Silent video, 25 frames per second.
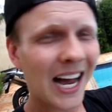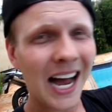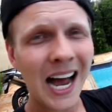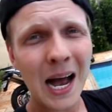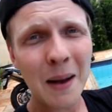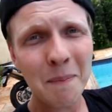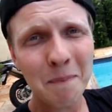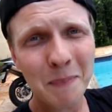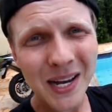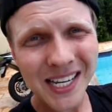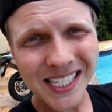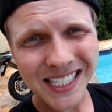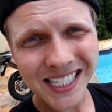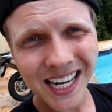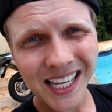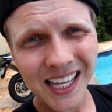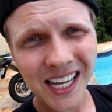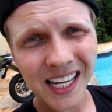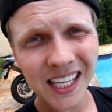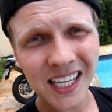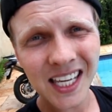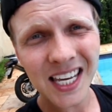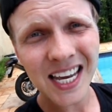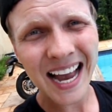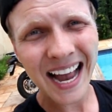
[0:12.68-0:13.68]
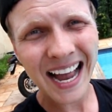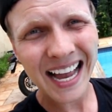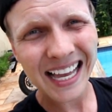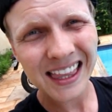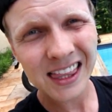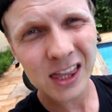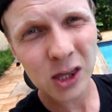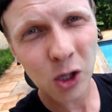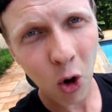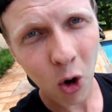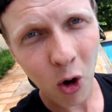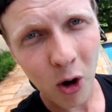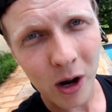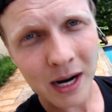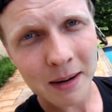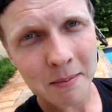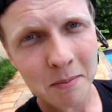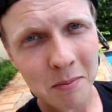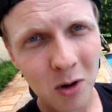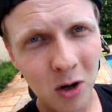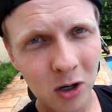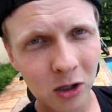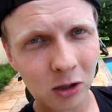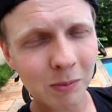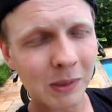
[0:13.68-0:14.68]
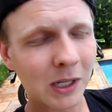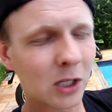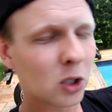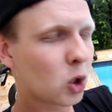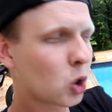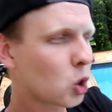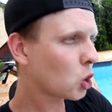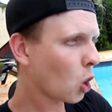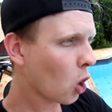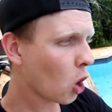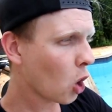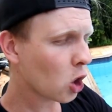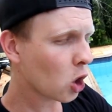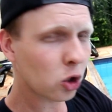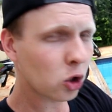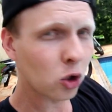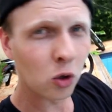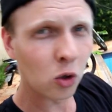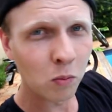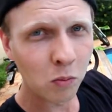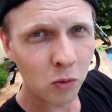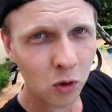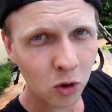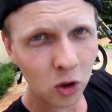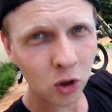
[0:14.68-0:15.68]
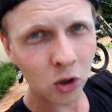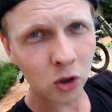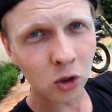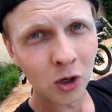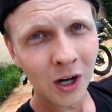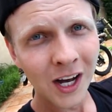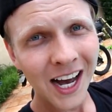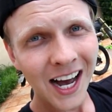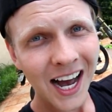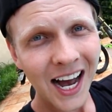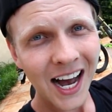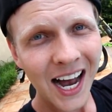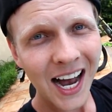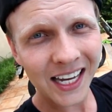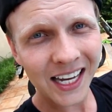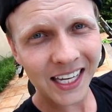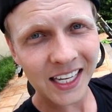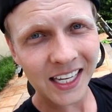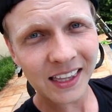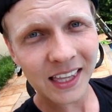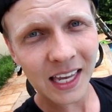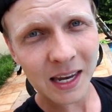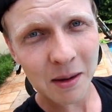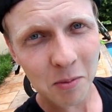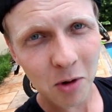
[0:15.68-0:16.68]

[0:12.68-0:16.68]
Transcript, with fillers: A rapaziada aqui adora moto, mano. Todo mundo aqui tem